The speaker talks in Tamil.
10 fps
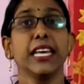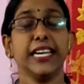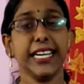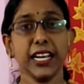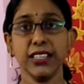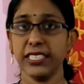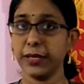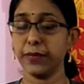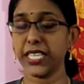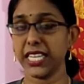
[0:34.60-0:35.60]
ரெண்டாவது
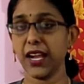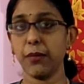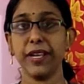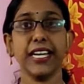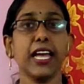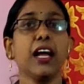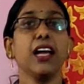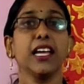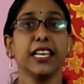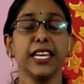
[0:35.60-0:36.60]
டிப்ஸ் என்ன அப்படின்னா
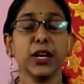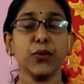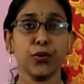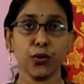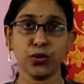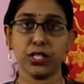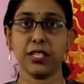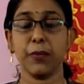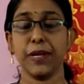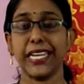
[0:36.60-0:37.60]
நீங்கள்
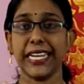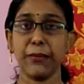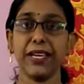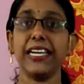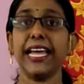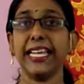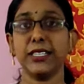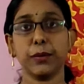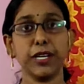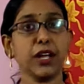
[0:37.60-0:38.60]
ஃப்ரூட்ஸ் இப்போ நிறைய பேர்
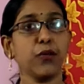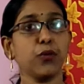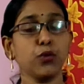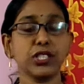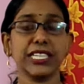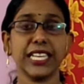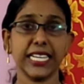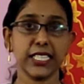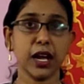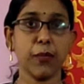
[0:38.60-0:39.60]
டயட் அப்படின்னா ஃப்ரூட்ஸ்
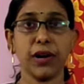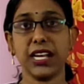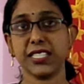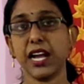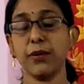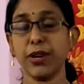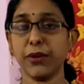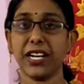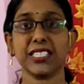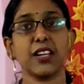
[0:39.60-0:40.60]
நிறைய சாப்பிடலாம்
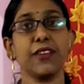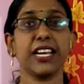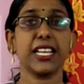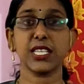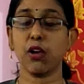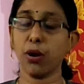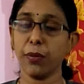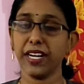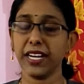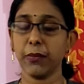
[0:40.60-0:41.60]
சாப்பிட்டா ஃபாஸ்ட்டாக வெயிட் லாஸ்
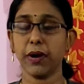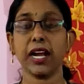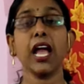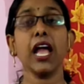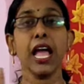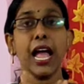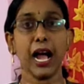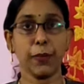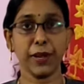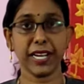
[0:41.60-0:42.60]
ஆகும் அப்படின்னு நினைப்பாங்க
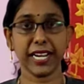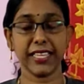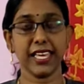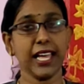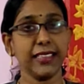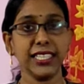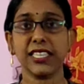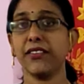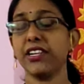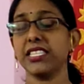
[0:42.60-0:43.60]
அப்படி கிடையாது
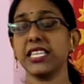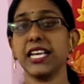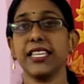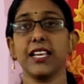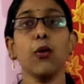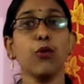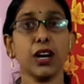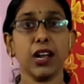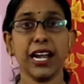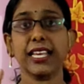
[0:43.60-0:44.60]
அந்த தவறை செய்யாதீங்க
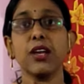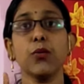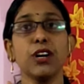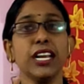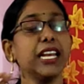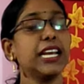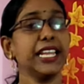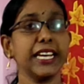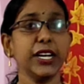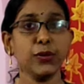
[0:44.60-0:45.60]
ஒரு நாளைக்கு ஒன்று
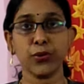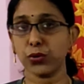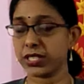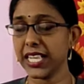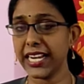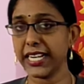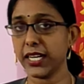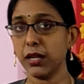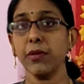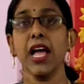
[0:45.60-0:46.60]
இல்லைன்னா ரெண்டு ஃப்ரூட்ஸ் தான்
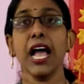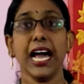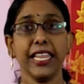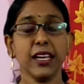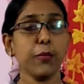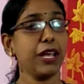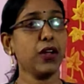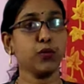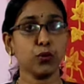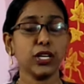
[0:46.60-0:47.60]
எடுக்கணும் அதுக்கு
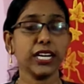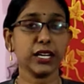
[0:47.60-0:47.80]
மேலே ஃப்ரூட்